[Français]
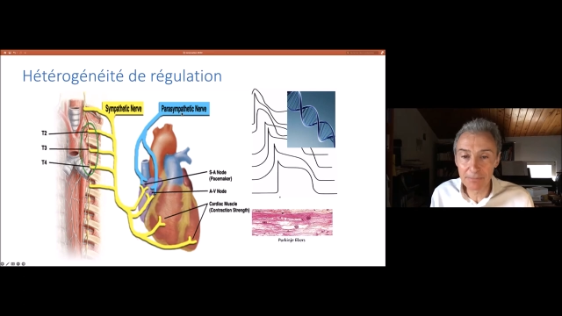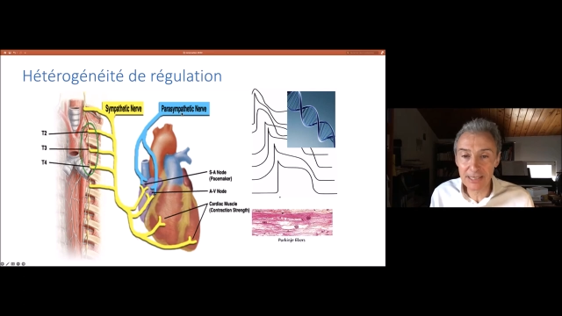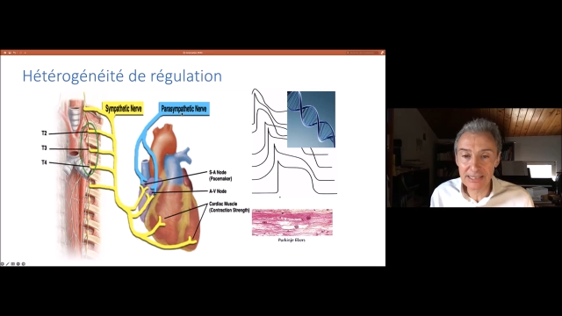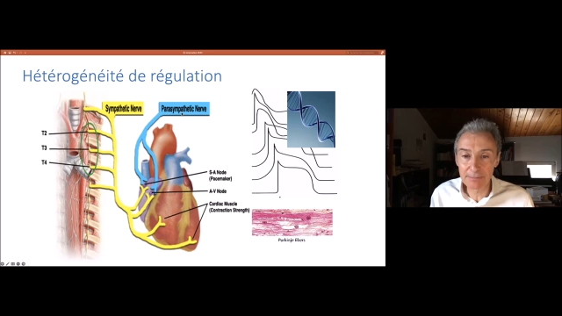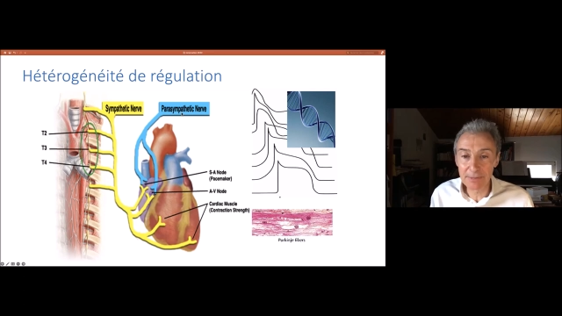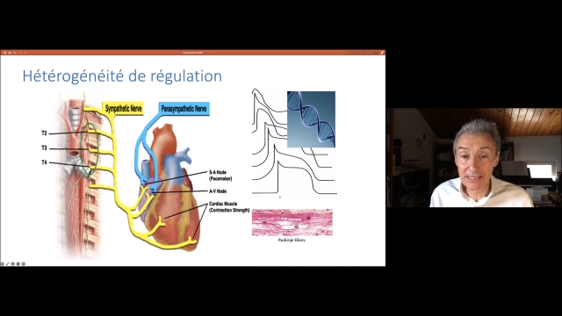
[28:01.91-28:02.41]

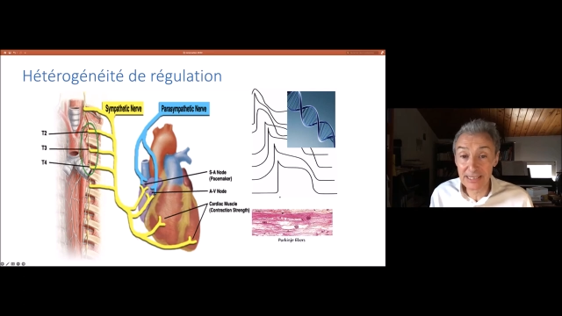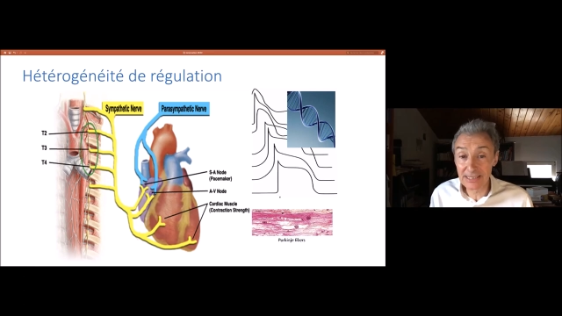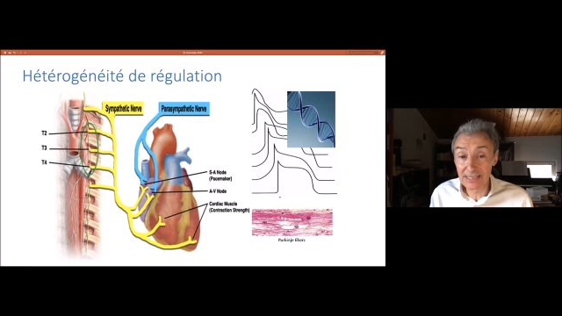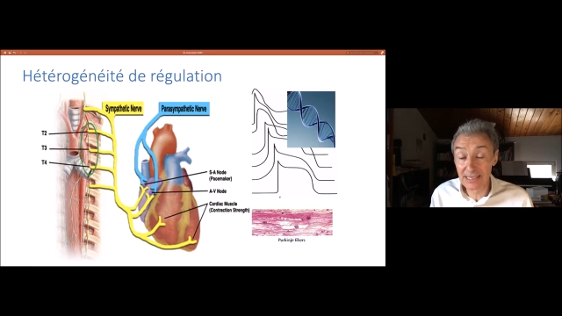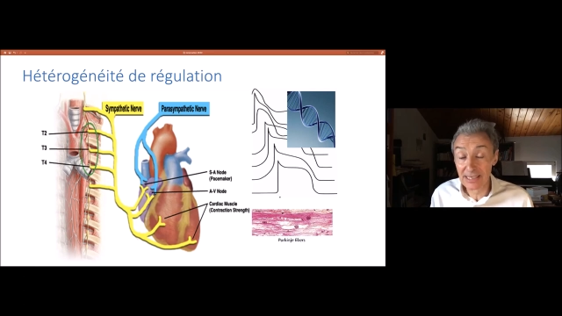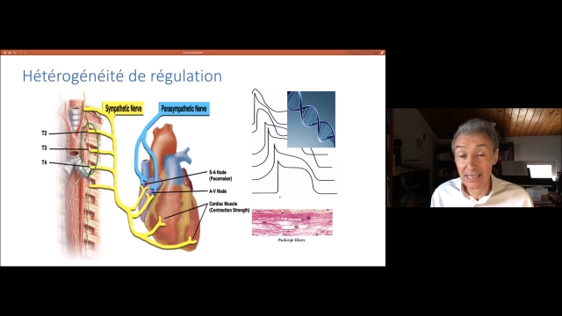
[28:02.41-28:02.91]
parasympathique,
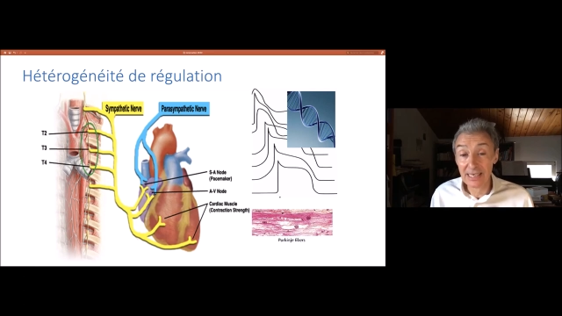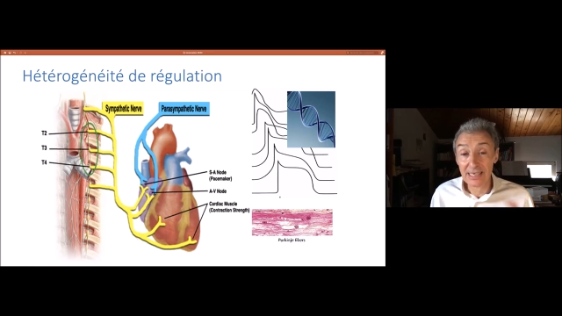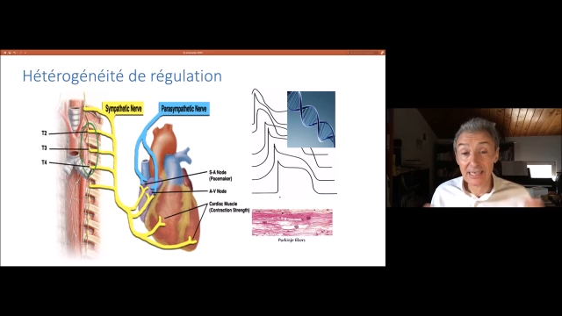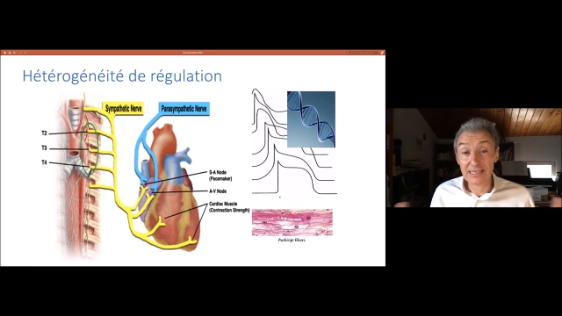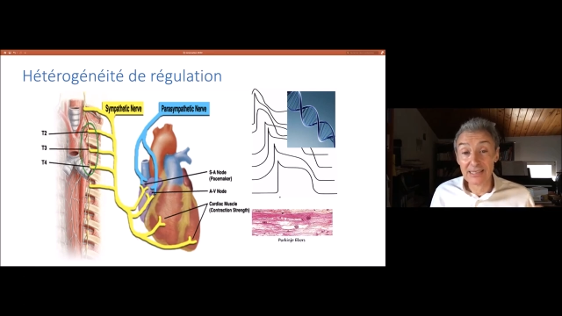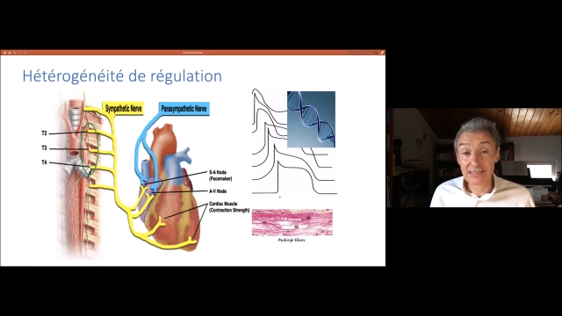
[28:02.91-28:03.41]
c'est
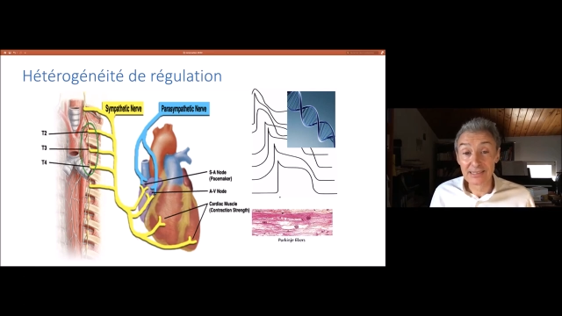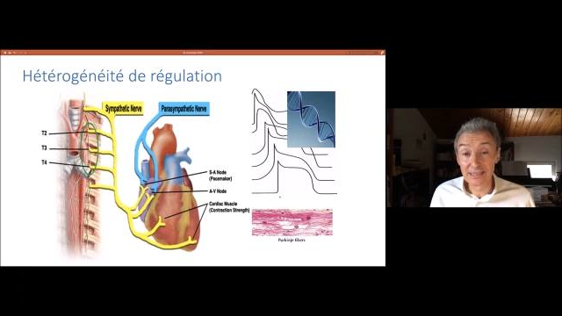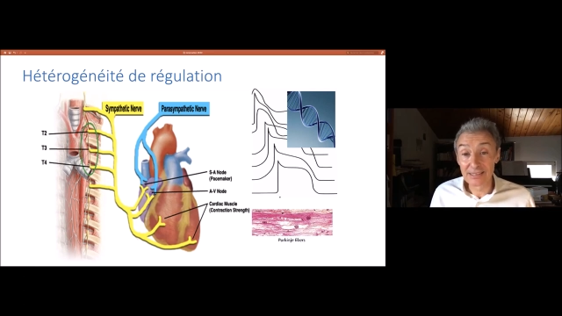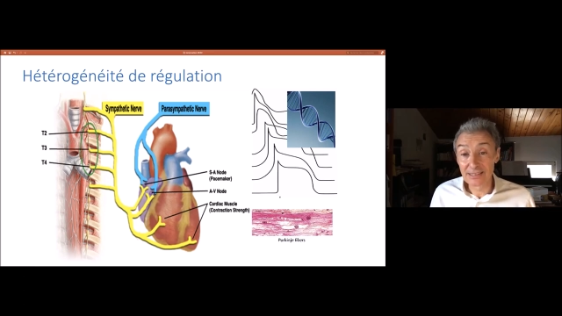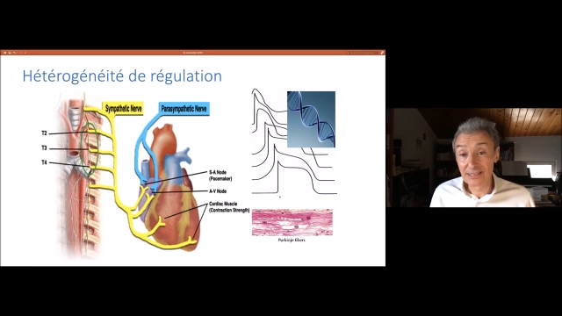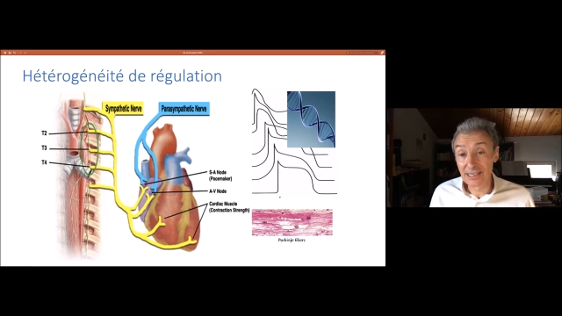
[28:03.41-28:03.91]

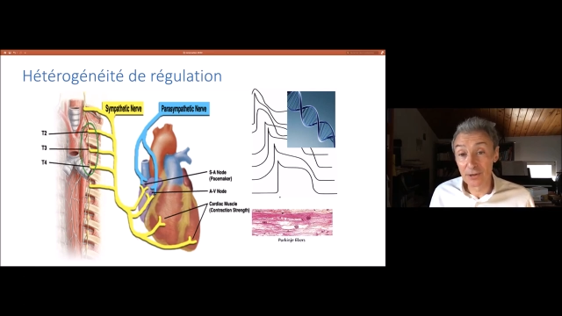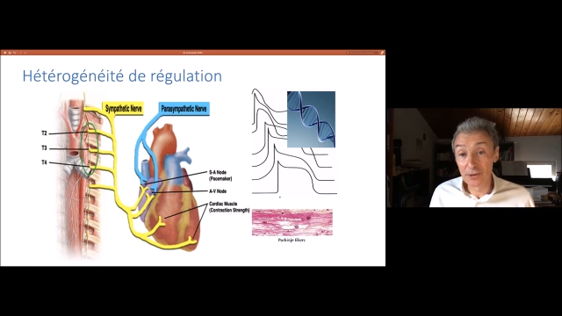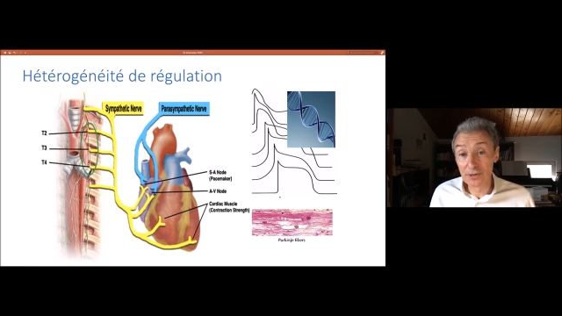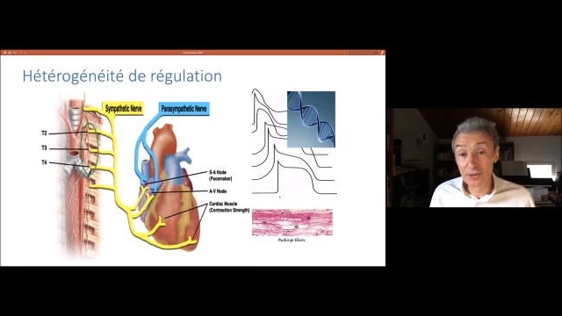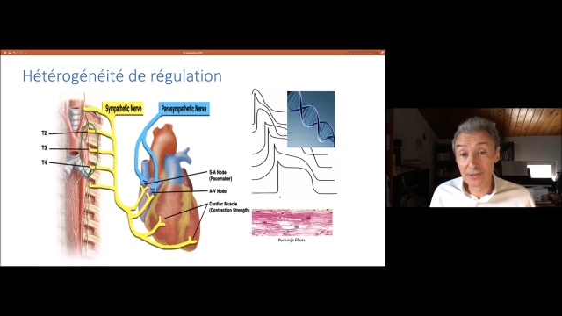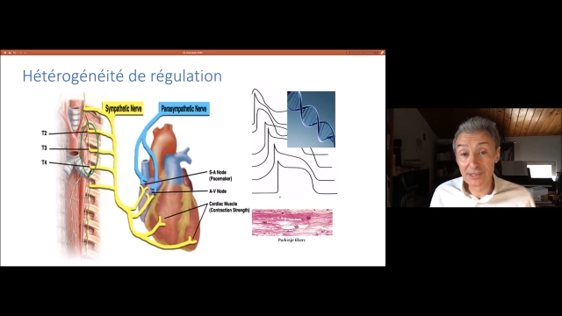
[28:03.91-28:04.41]
c'est
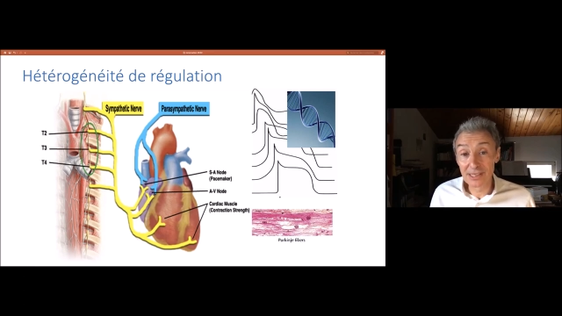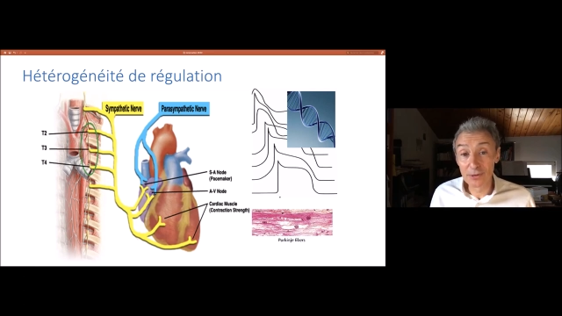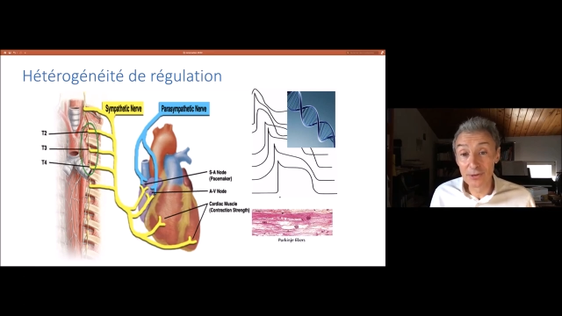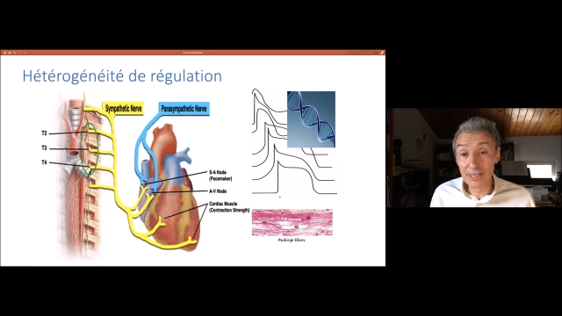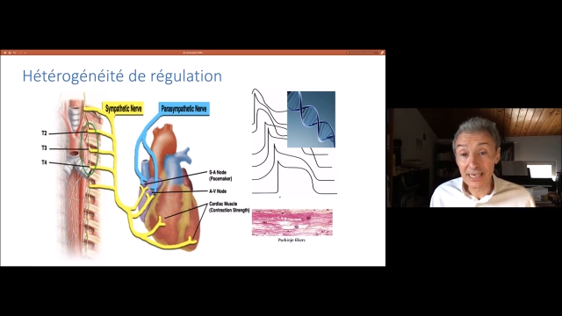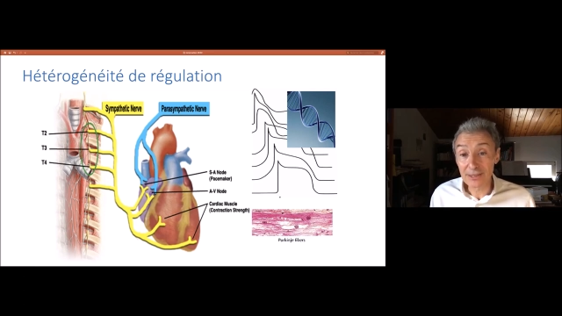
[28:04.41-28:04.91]
le,
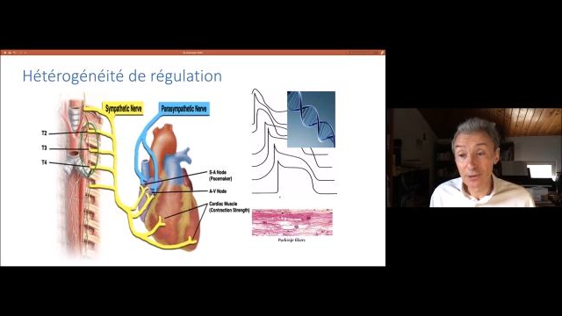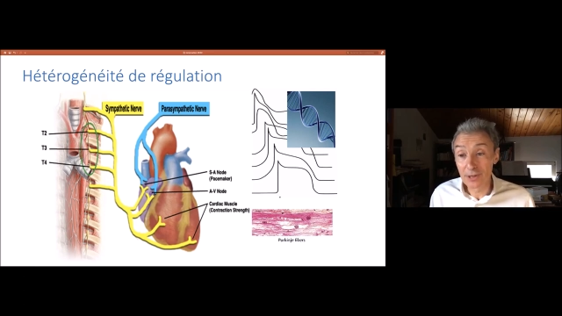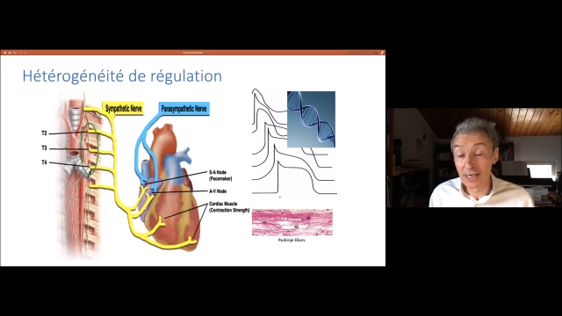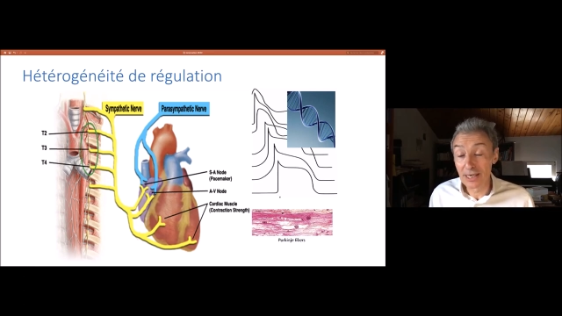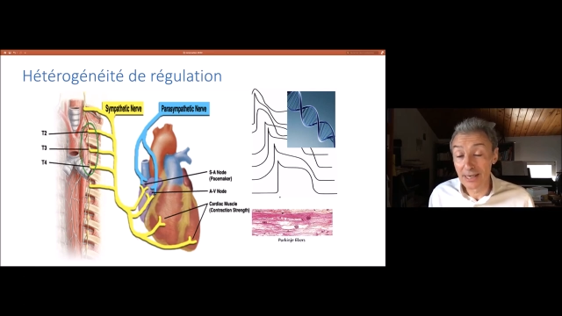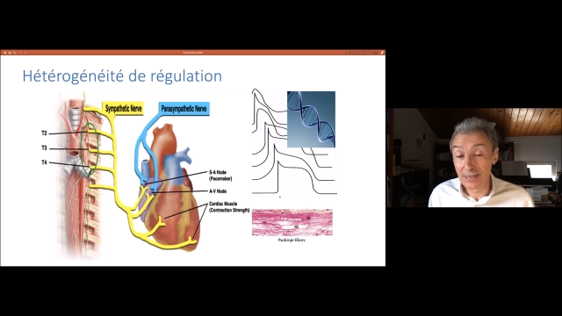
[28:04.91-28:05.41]
nerf de
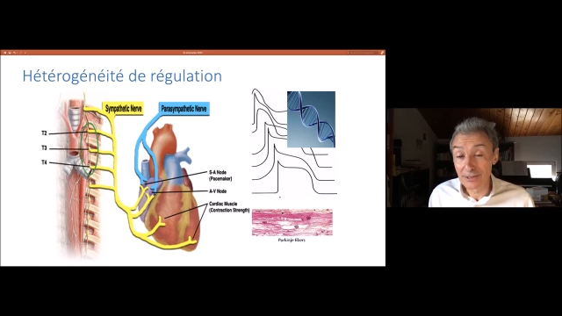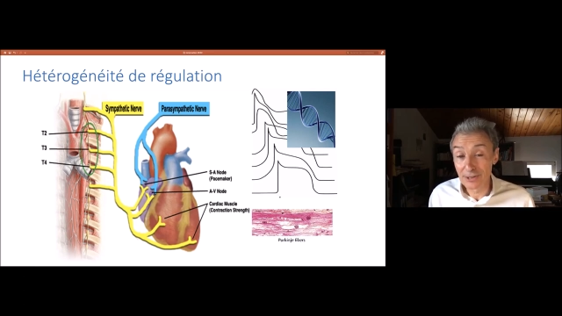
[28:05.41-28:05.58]
la,